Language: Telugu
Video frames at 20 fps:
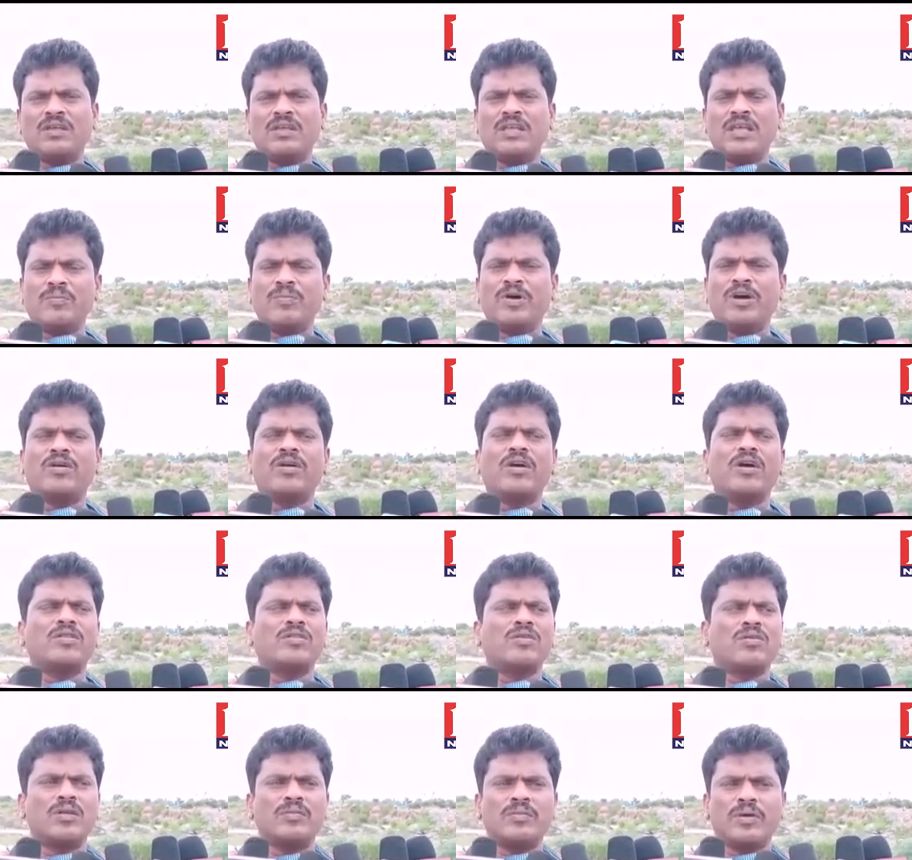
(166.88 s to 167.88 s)
ఎంఆర్ఓ
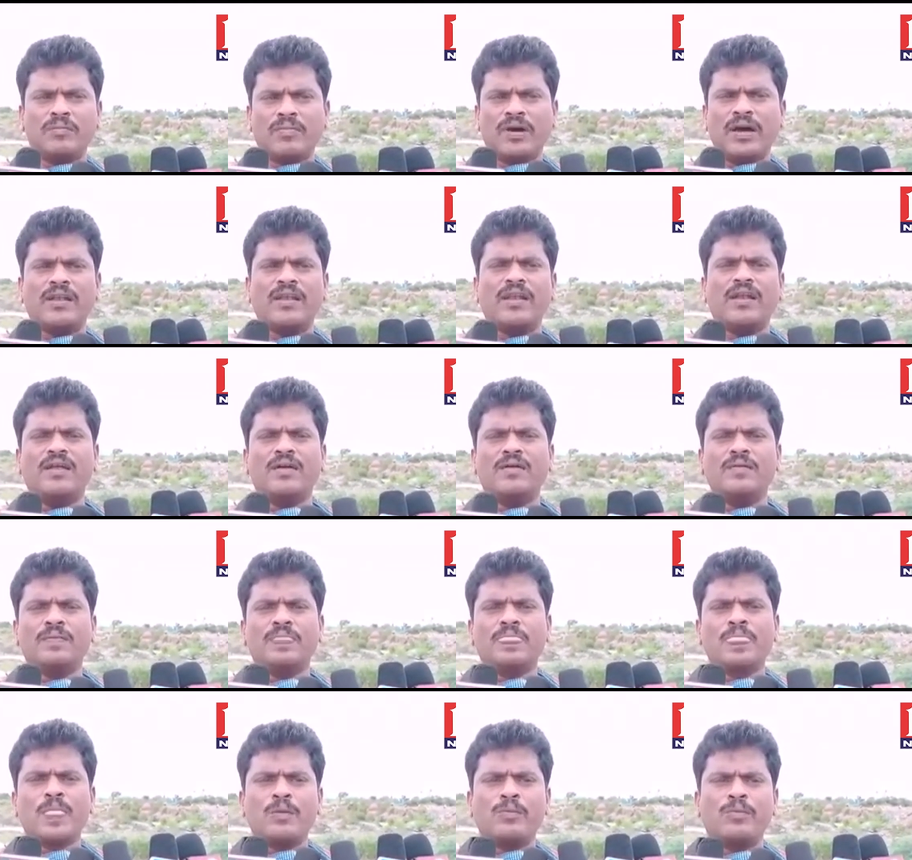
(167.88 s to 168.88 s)
గారితో కూడా మేము మాట్లాడాం
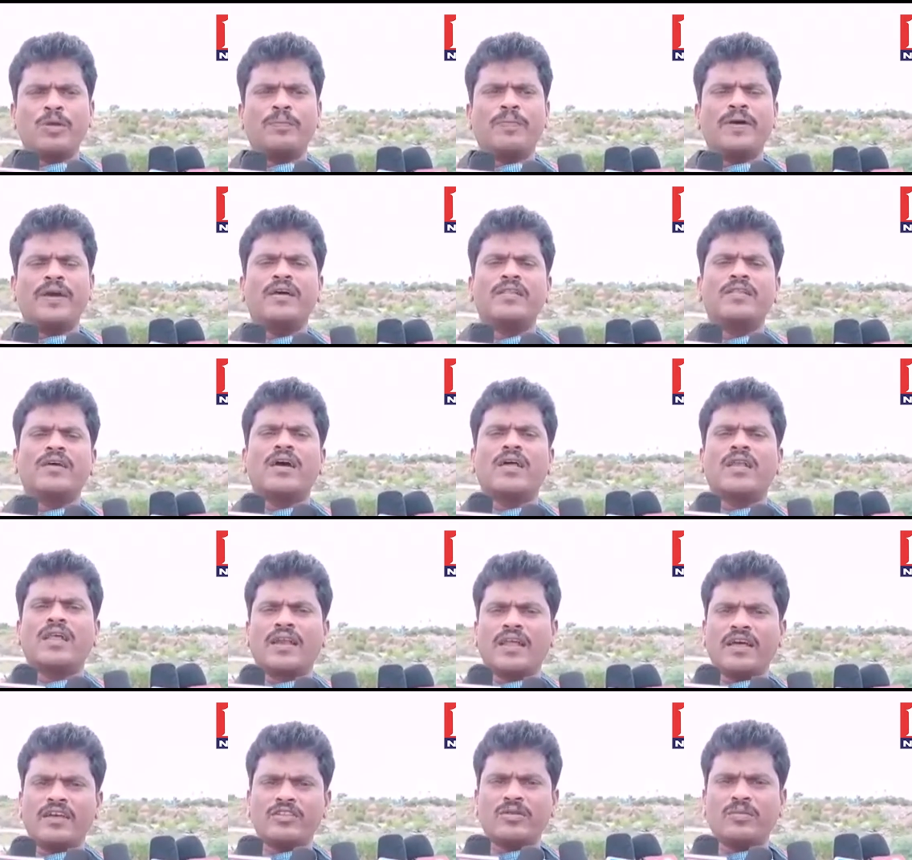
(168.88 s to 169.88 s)
మేము పై అధికారులకు
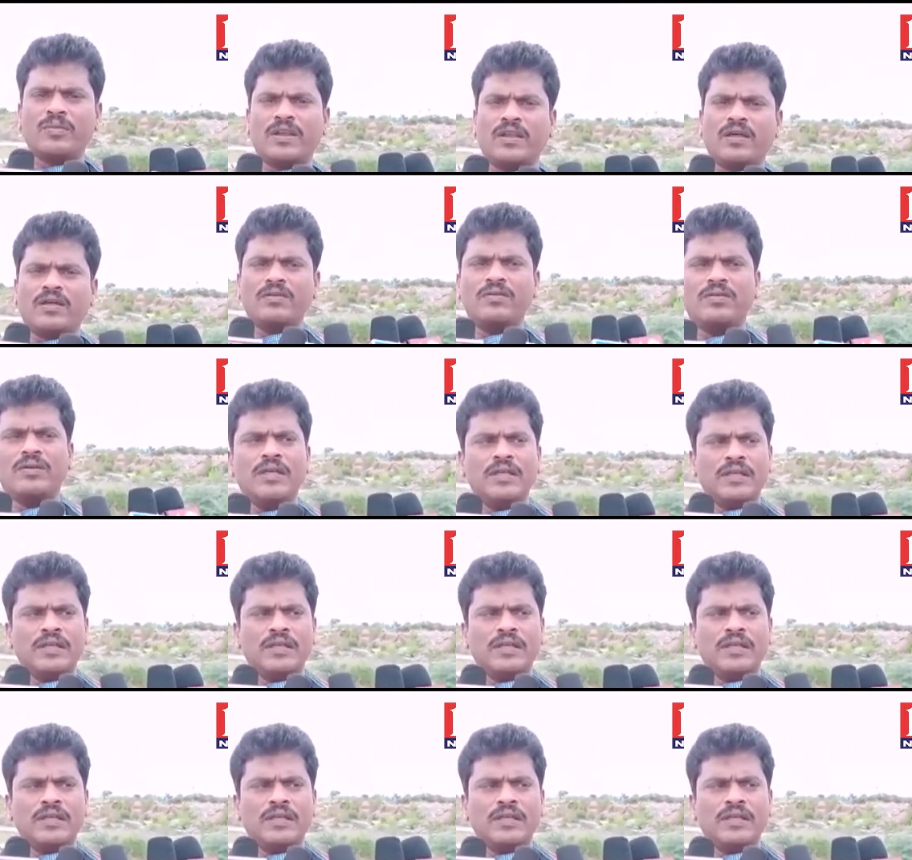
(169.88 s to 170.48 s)
రాస్తామన్నారు